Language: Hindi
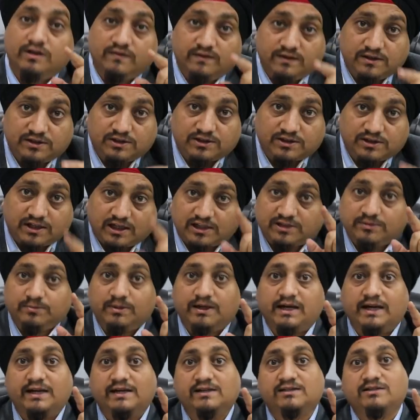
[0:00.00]
रिवर्स चार्ज
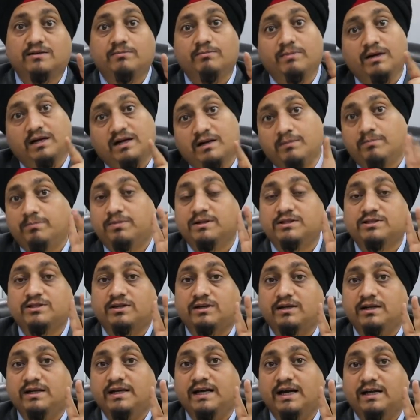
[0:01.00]
मैकेनिज्म में
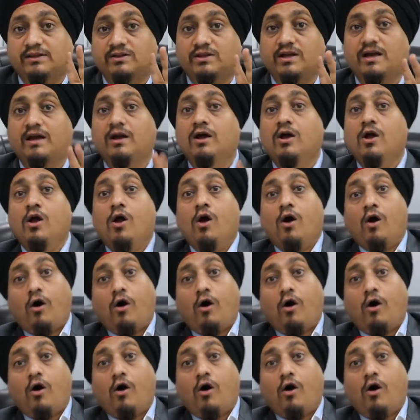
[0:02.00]
कंपलसरीली आते हैं